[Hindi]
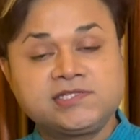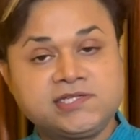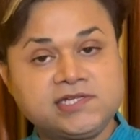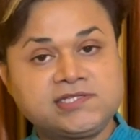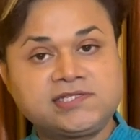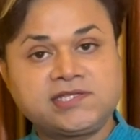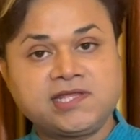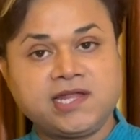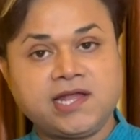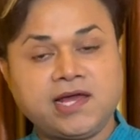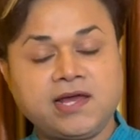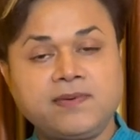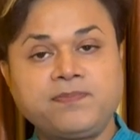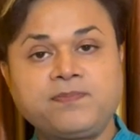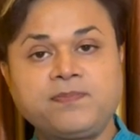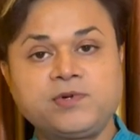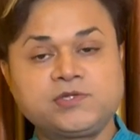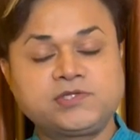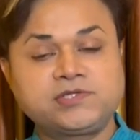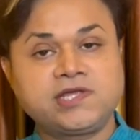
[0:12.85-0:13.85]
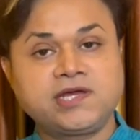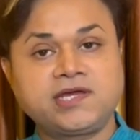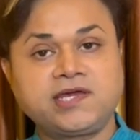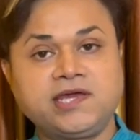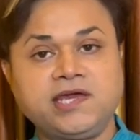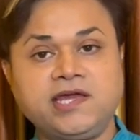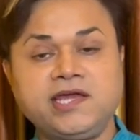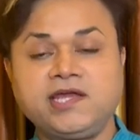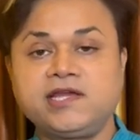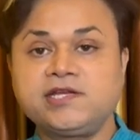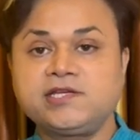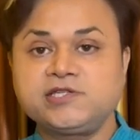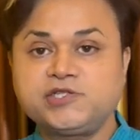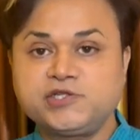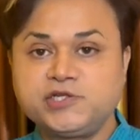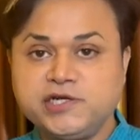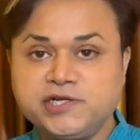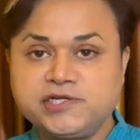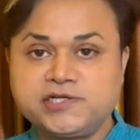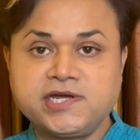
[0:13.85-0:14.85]
जिस तरह पुस्तक के
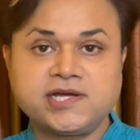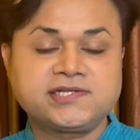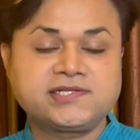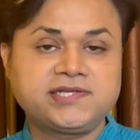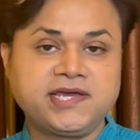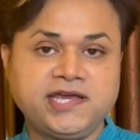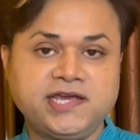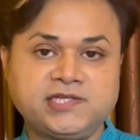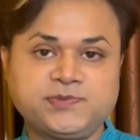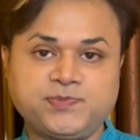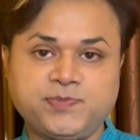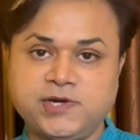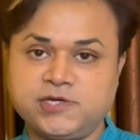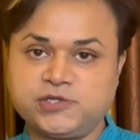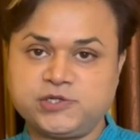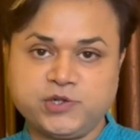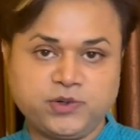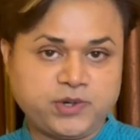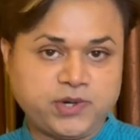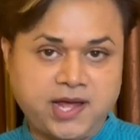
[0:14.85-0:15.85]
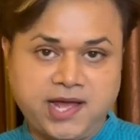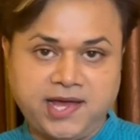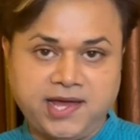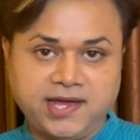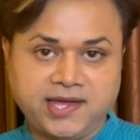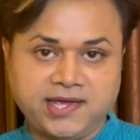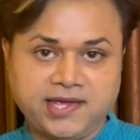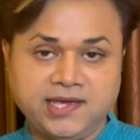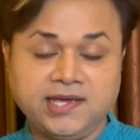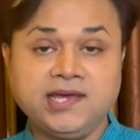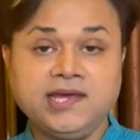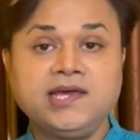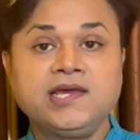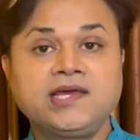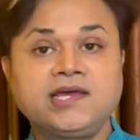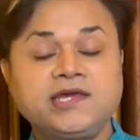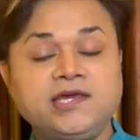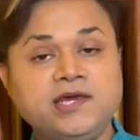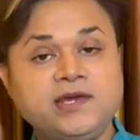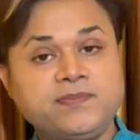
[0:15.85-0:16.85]
शीर्षक से ही स्पष्ट हो रहा है
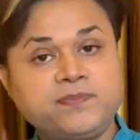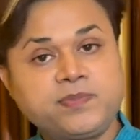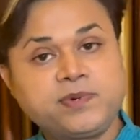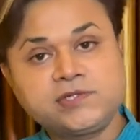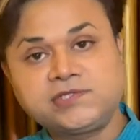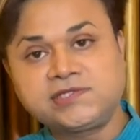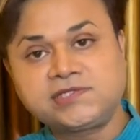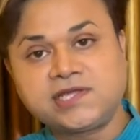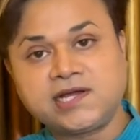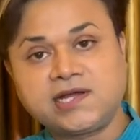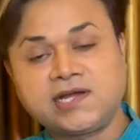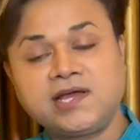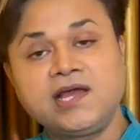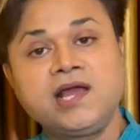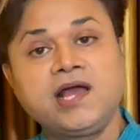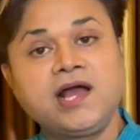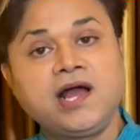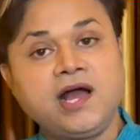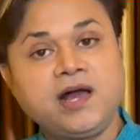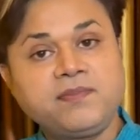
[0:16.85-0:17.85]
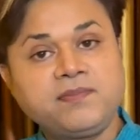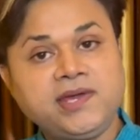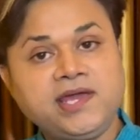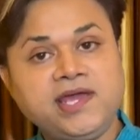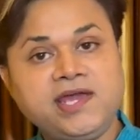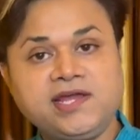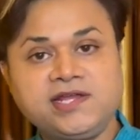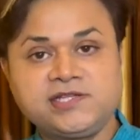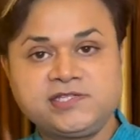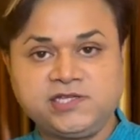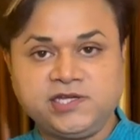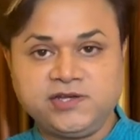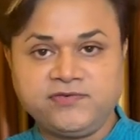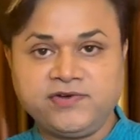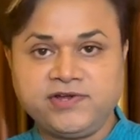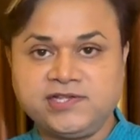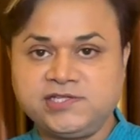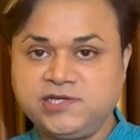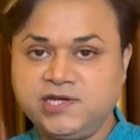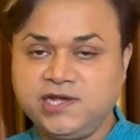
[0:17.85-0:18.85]
कि पुस्तक हमें
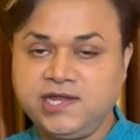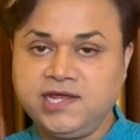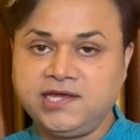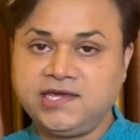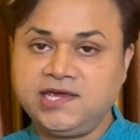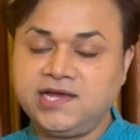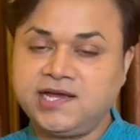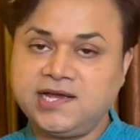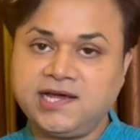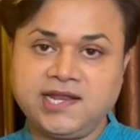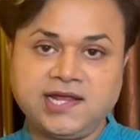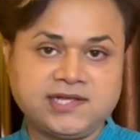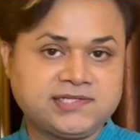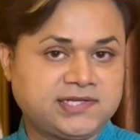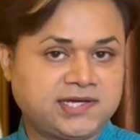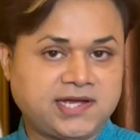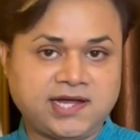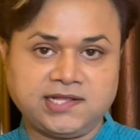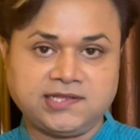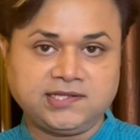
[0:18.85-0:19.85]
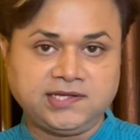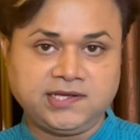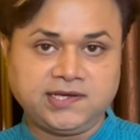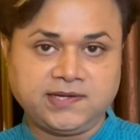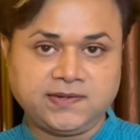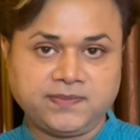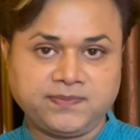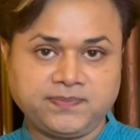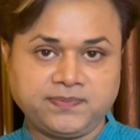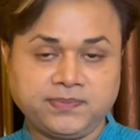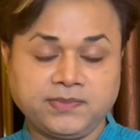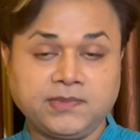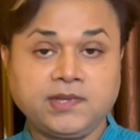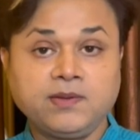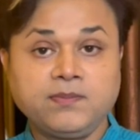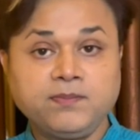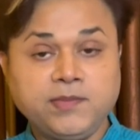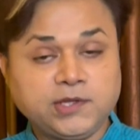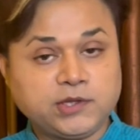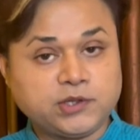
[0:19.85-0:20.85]
जीवन जीने की कला सिखाती है
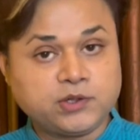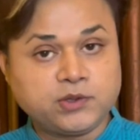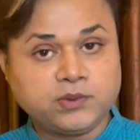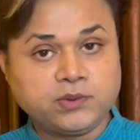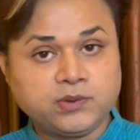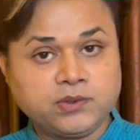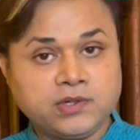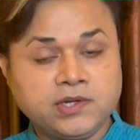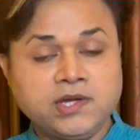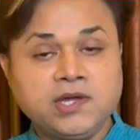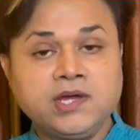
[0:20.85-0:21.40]
मित्रों